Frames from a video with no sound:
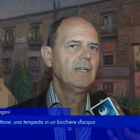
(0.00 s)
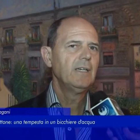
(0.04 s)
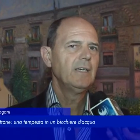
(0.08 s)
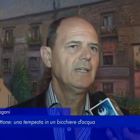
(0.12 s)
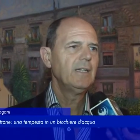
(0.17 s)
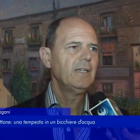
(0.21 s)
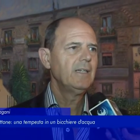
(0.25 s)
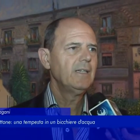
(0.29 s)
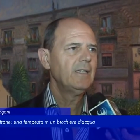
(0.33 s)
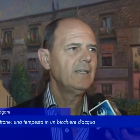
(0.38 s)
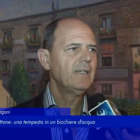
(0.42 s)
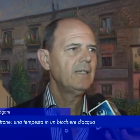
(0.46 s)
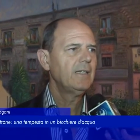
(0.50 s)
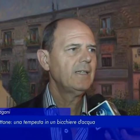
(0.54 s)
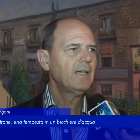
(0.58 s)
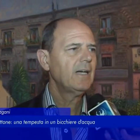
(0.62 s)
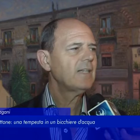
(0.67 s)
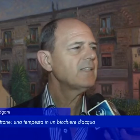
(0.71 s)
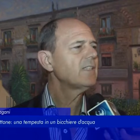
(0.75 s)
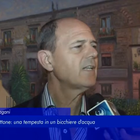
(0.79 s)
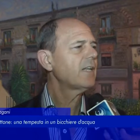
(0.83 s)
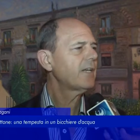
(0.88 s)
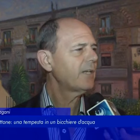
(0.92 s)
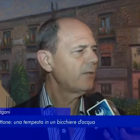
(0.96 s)
eh,
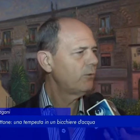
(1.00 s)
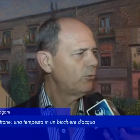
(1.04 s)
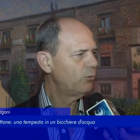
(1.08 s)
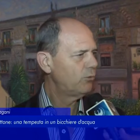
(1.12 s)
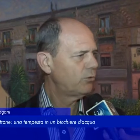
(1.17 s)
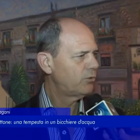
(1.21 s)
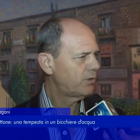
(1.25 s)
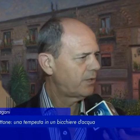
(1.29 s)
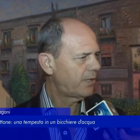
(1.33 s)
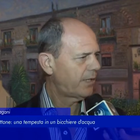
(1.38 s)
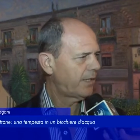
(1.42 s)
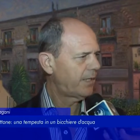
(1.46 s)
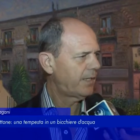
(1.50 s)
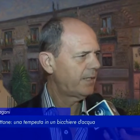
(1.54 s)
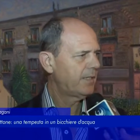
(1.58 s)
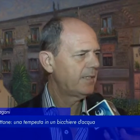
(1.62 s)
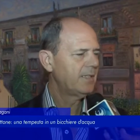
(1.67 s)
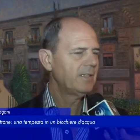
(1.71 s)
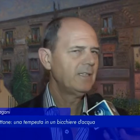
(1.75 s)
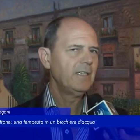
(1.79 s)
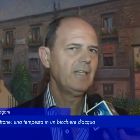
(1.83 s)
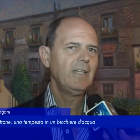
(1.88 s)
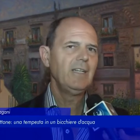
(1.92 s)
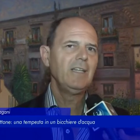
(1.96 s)
andare oltre,
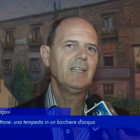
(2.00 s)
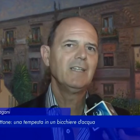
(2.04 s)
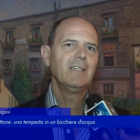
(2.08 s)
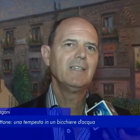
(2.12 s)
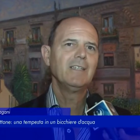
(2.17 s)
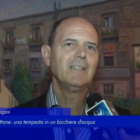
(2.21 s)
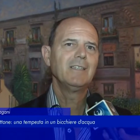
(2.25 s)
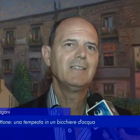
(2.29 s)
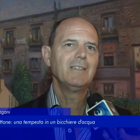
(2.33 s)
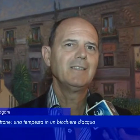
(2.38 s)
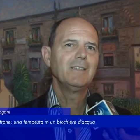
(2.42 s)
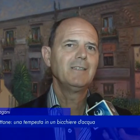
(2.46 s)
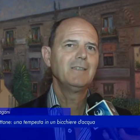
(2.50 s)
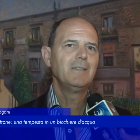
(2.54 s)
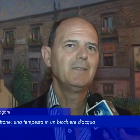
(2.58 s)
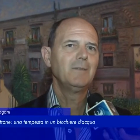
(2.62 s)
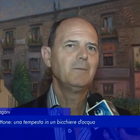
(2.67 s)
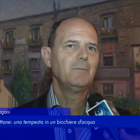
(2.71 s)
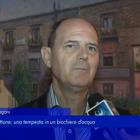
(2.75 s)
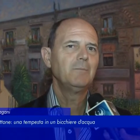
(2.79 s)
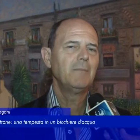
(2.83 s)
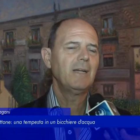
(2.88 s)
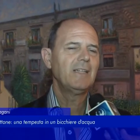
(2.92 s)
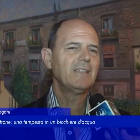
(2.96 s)
di
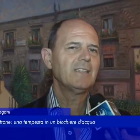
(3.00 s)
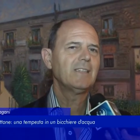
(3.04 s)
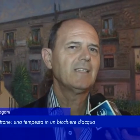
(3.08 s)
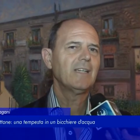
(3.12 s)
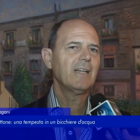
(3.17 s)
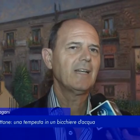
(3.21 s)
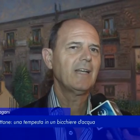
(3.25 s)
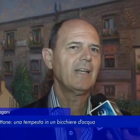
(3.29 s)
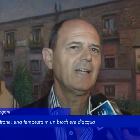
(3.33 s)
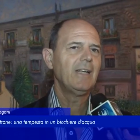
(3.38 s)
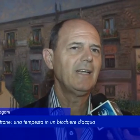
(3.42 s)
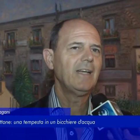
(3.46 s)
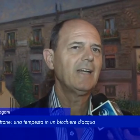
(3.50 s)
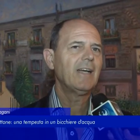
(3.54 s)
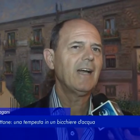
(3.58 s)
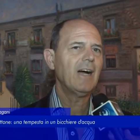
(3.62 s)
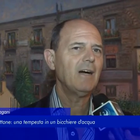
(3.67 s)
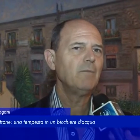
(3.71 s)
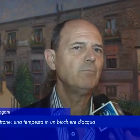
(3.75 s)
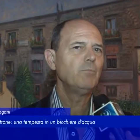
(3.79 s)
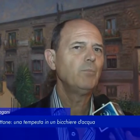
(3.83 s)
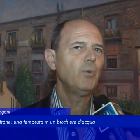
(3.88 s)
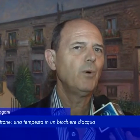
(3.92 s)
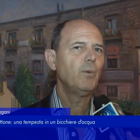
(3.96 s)
eh, mettere in
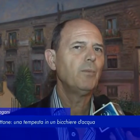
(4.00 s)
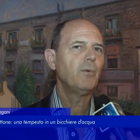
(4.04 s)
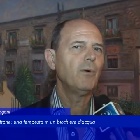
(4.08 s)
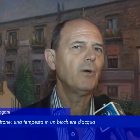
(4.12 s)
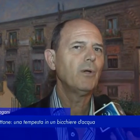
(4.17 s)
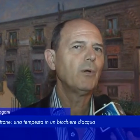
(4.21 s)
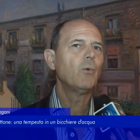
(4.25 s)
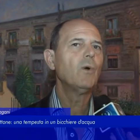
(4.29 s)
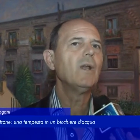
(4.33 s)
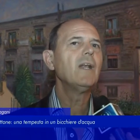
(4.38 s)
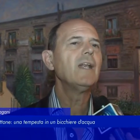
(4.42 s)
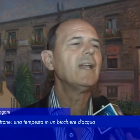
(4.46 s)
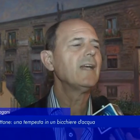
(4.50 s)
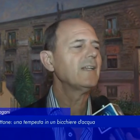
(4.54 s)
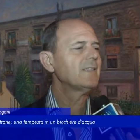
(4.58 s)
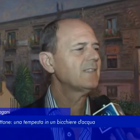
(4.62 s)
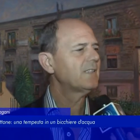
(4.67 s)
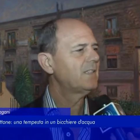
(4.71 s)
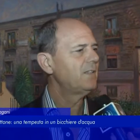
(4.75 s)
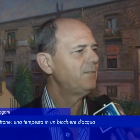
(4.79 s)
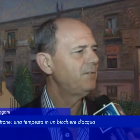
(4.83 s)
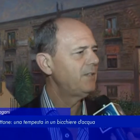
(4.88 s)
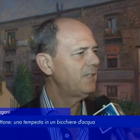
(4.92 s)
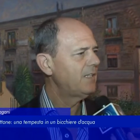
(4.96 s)
campo poi quelle
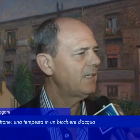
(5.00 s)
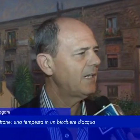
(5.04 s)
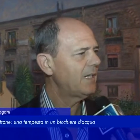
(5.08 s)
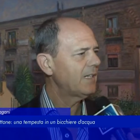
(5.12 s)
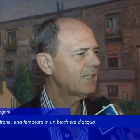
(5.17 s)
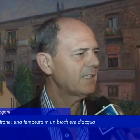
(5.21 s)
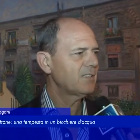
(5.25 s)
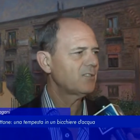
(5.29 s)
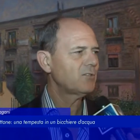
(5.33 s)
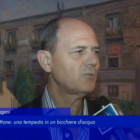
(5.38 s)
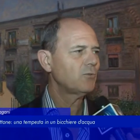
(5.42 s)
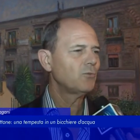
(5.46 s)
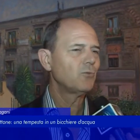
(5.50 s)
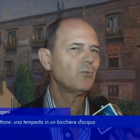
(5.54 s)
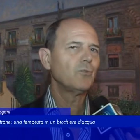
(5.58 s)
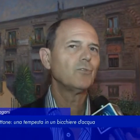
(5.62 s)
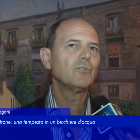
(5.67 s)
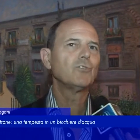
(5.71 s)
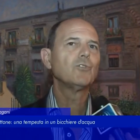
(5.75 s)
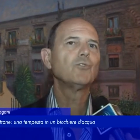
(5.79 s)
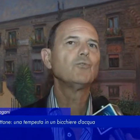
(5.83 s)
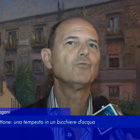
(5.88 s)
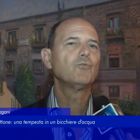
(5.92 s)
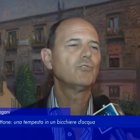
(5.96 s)
attività che
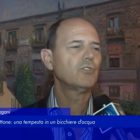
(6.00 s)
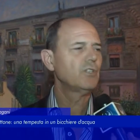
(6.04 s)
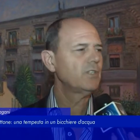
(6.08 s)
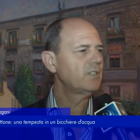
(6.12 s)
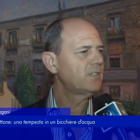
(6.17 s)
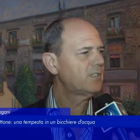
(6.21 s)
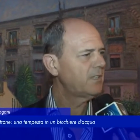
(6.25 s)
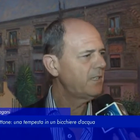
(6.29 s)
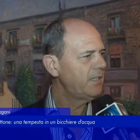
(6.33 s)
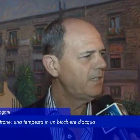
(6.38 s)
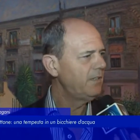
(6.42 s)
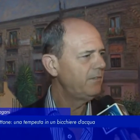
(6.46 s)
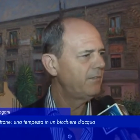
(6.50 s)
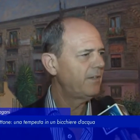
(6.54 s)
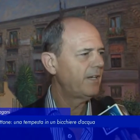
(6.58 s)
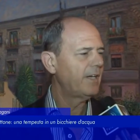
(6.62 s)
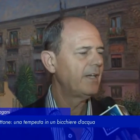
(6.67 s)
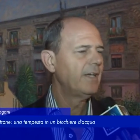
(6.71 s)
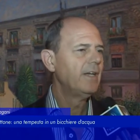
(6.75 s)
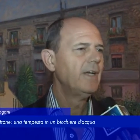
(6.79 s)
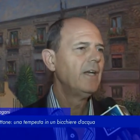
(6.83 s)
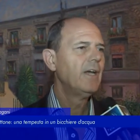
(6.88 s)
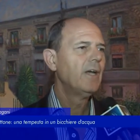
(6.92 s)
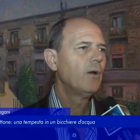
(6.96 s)
sono
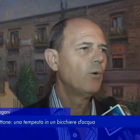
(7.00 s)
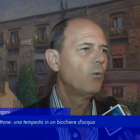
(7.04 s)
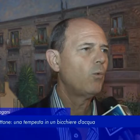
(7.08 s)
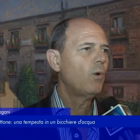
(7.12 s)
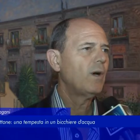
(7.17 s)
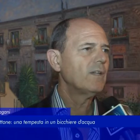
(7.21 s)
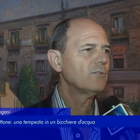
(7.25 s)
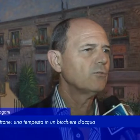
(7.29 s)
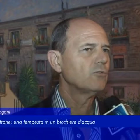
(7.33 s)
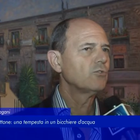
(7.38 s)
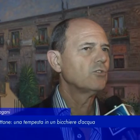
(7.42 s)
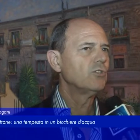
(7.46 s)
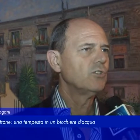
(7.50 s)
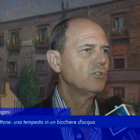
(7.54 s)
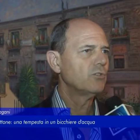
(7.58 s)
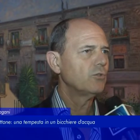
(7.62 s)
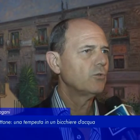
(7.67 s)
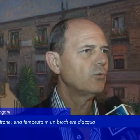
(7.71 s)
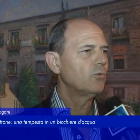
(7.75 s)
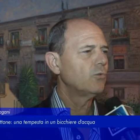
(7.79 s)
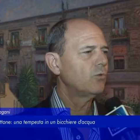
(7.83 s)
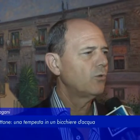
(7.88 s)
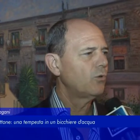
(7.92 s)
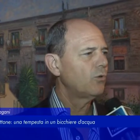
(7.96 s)
successive quando ci
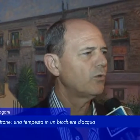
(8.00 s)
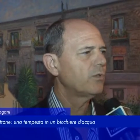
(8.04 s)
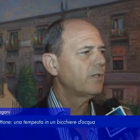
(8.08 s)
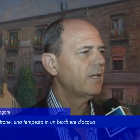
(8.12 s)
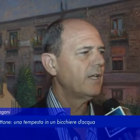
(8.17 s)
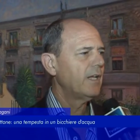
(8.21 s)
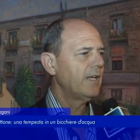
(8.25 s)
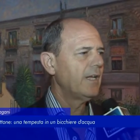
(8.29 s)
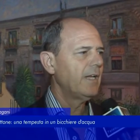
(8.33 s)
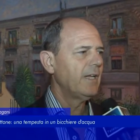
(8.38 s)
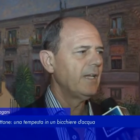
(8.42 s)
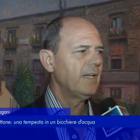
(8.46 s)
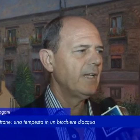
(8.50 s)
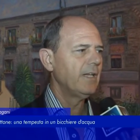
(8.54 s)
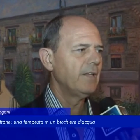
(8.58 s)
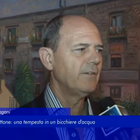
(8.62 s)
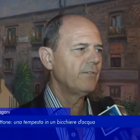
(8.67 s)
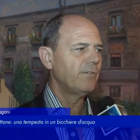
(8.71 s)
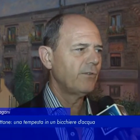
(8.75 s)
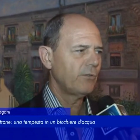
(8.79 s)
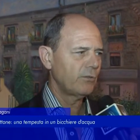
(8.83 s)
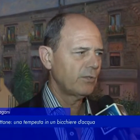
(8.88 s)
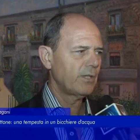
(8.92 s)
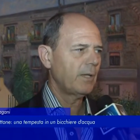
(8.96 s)
sono dei
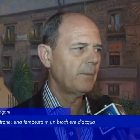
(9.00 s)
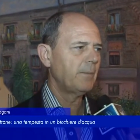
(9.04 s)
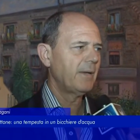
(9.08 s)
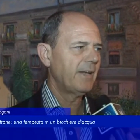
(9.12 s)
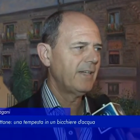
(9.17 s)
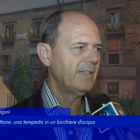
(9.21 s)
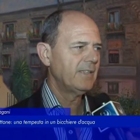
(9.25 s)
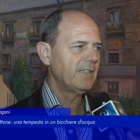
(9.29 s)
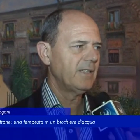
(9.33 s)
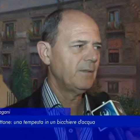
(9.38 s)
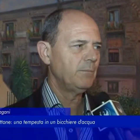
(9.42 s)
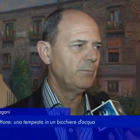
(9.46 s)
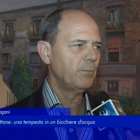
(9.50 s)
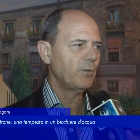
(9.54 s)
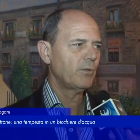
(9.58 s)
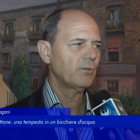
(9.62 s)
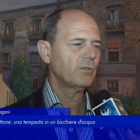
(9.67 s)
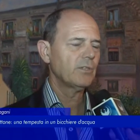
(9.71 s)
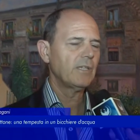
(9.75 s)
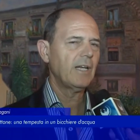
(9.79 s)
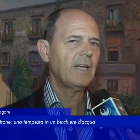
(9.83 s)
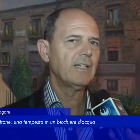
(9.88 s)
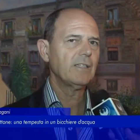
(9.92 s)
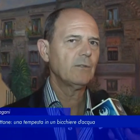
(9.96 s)
fondamenti
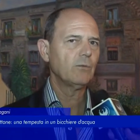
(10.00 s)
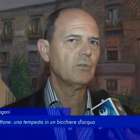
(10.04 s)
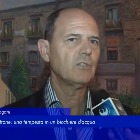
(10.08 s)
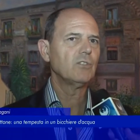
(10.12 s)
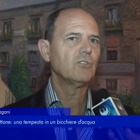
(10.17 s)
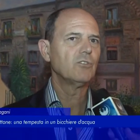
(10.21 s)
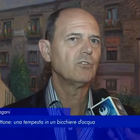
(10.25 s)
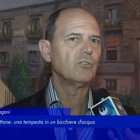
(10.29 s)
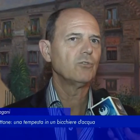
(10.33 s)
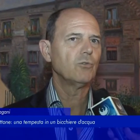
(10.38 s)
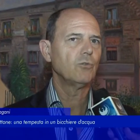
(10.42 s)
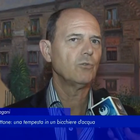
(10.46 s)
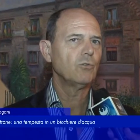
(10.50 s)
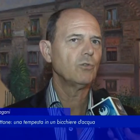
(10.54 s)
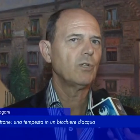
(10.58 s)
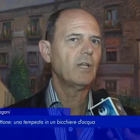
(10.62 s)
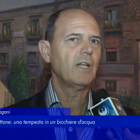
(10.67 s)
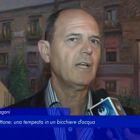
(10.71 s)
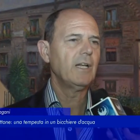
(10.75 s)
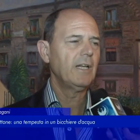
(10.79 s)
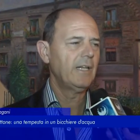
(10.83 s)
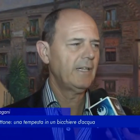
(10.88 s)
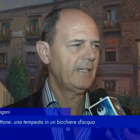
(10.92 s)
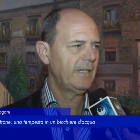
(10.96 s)
importanti, quando ci sono
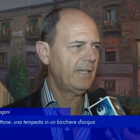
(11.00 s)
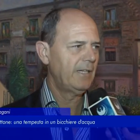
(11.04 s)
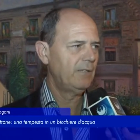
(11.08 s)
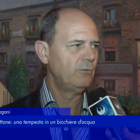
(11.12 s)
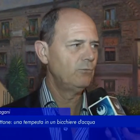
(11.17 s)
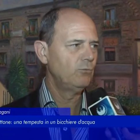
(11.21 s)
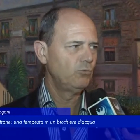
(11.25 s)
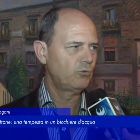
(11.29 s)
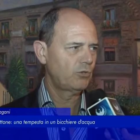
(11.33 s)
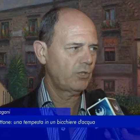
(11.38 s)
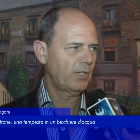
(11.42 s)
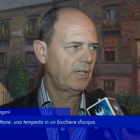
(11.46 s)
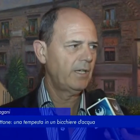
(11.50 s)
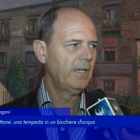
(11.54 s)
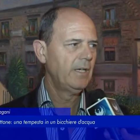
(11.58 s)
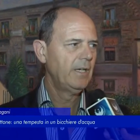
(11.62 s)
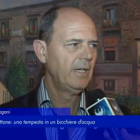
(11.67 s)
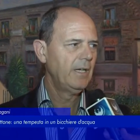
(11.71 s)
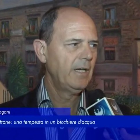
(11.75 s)
delle denunce